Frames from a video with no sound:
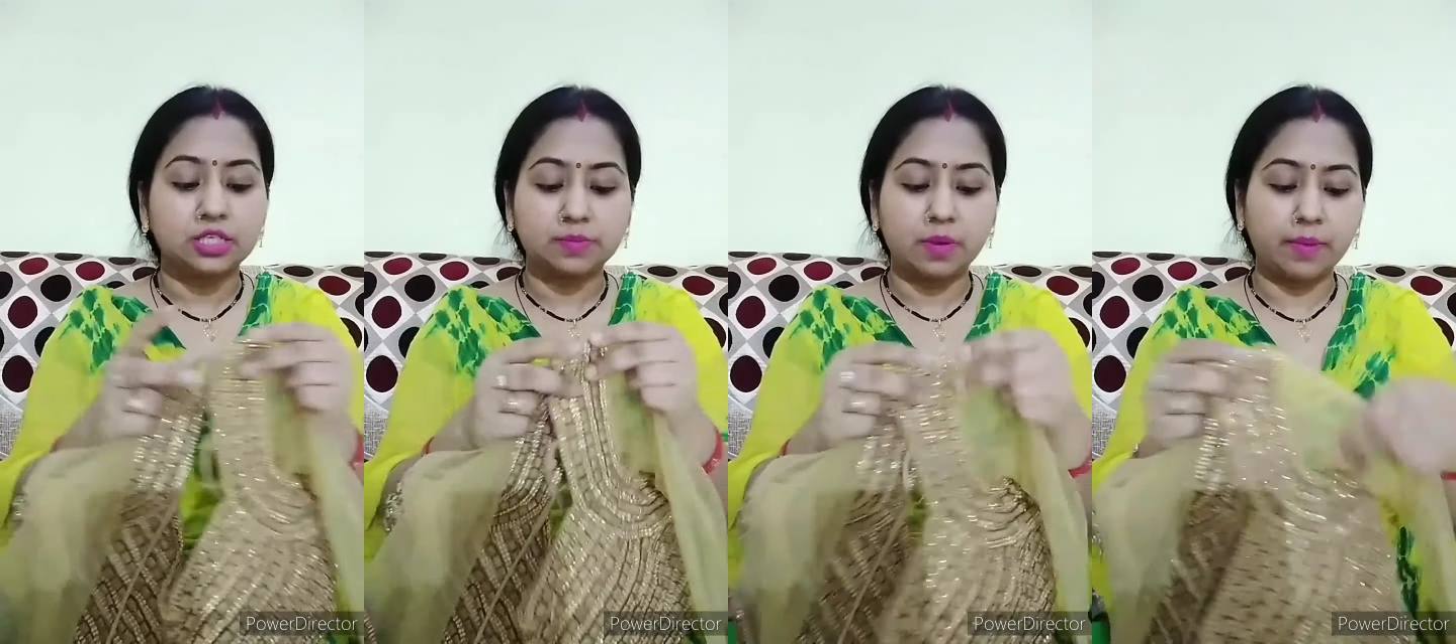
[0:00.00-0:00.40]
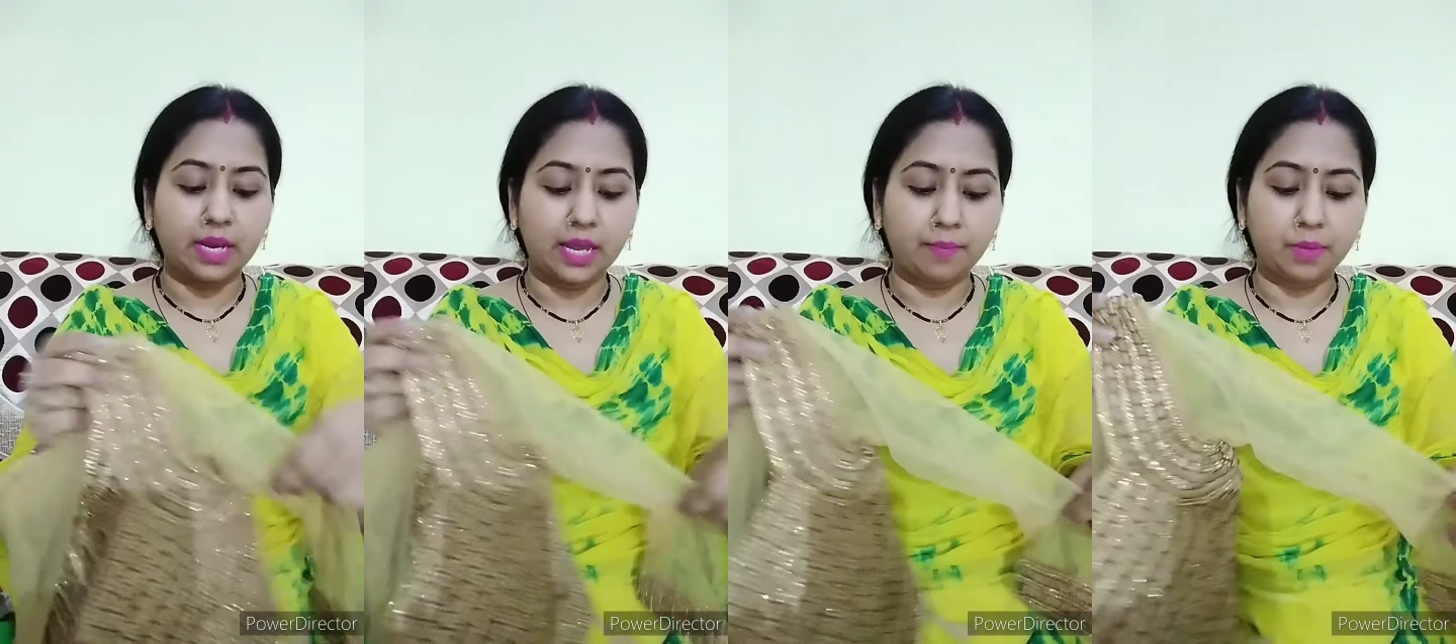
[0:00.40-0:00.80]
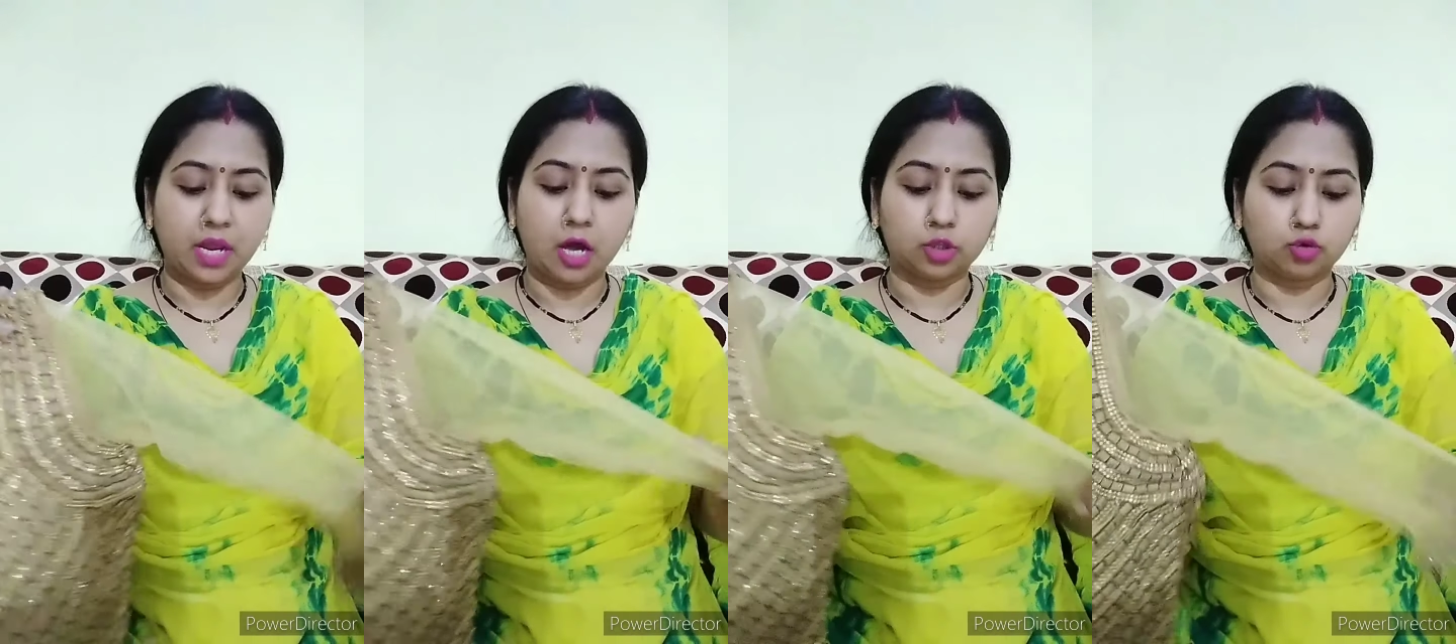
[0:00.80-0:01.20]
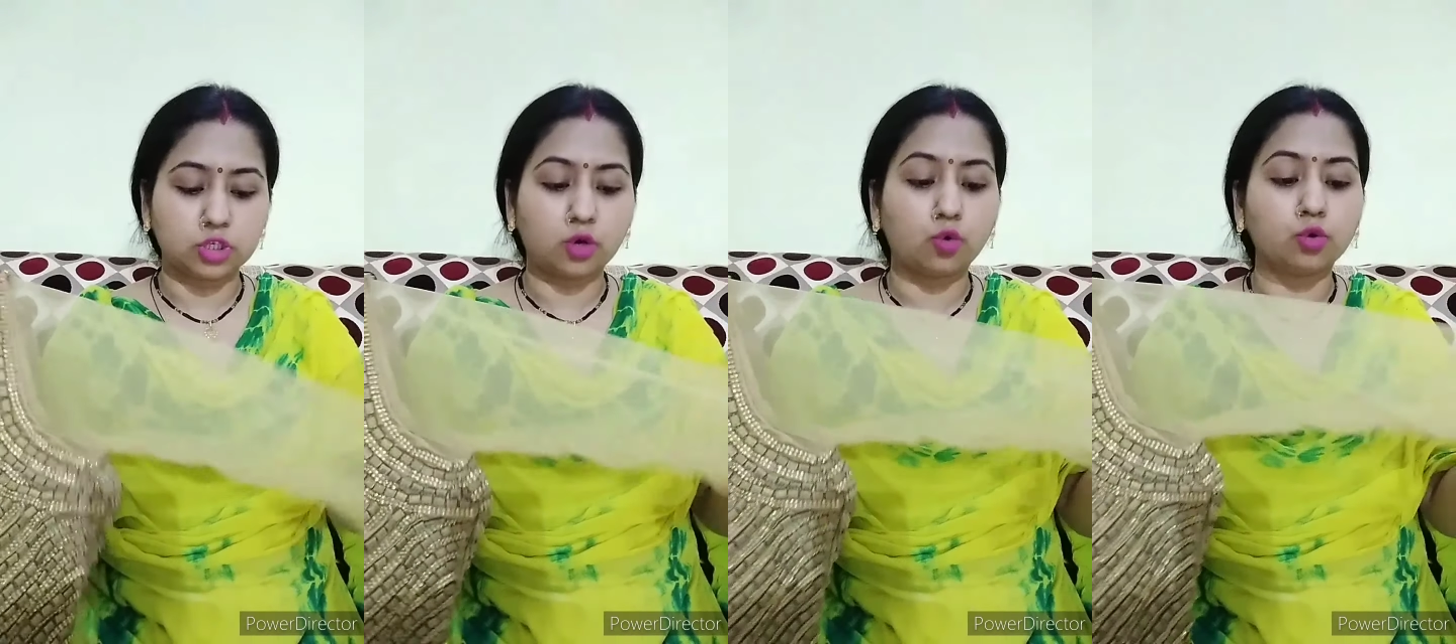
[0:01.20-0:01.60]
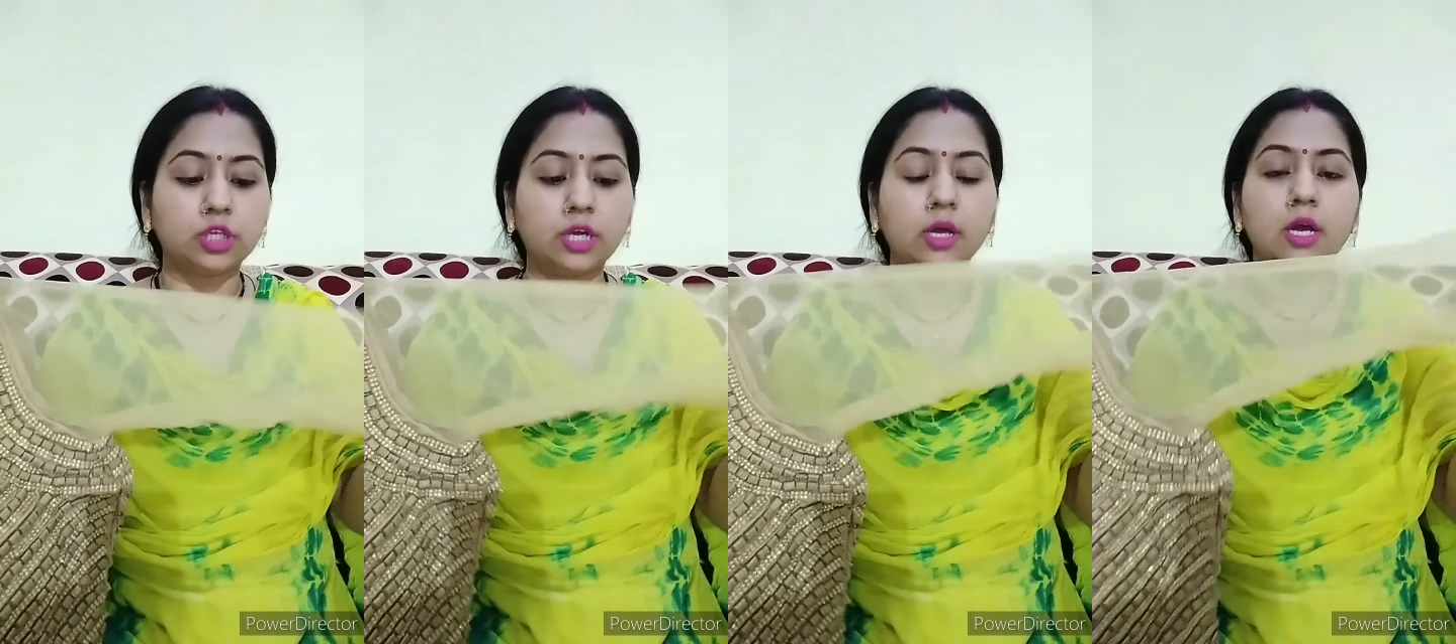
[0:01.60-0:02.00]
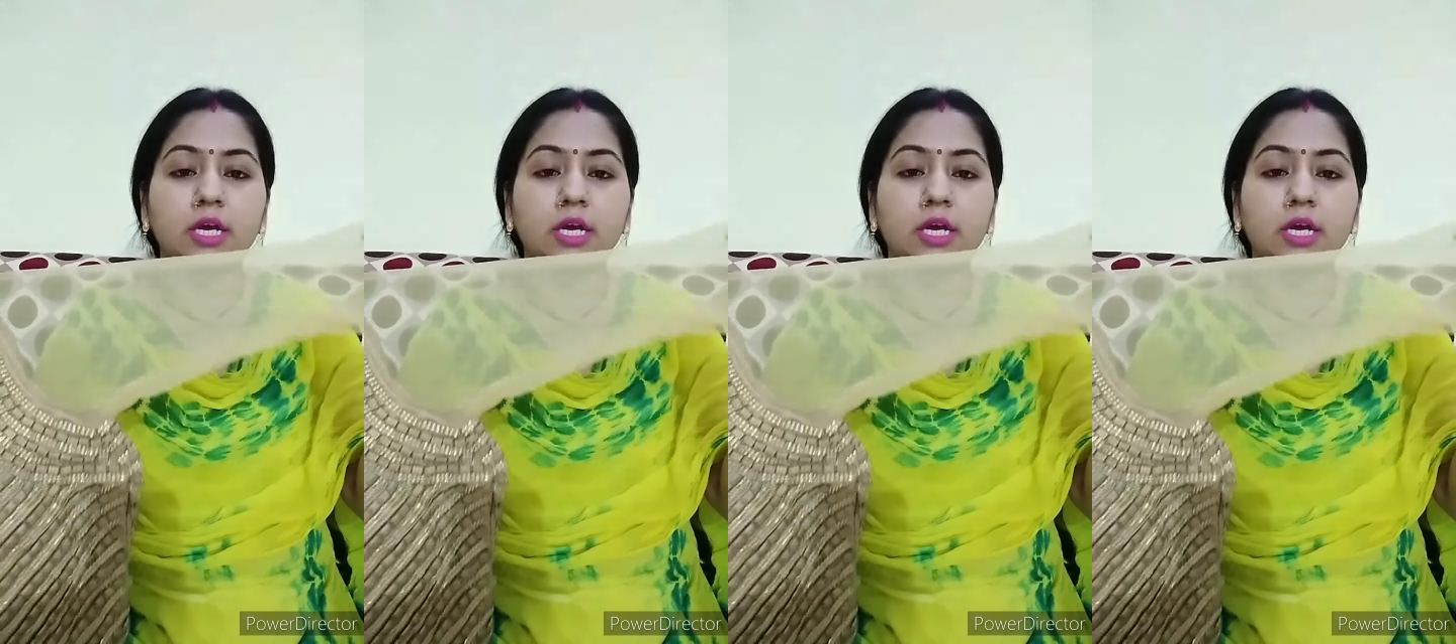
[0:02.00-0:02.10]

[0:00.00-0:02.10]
जिसमें मैंने अपने हाथों से खुद ही